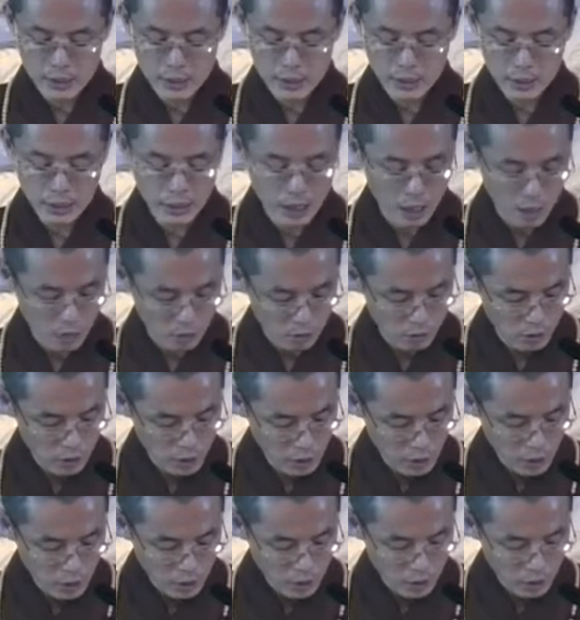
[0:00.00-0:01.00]
资料。
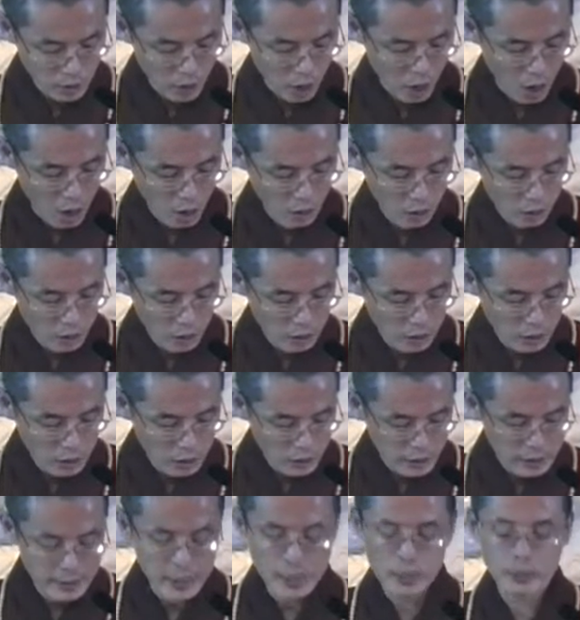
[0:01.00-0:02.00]
好，
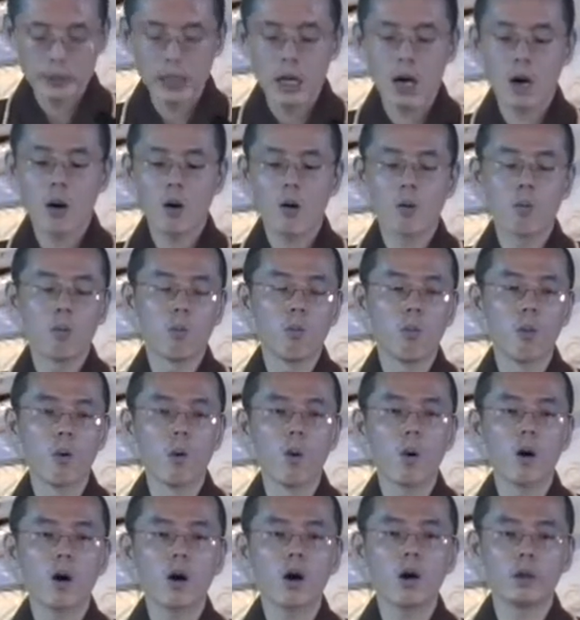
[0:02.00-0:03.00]
想到
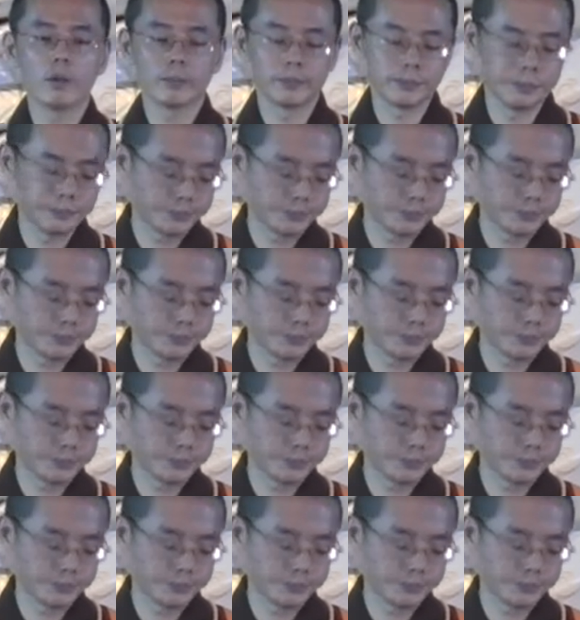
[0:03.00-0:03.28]
魔，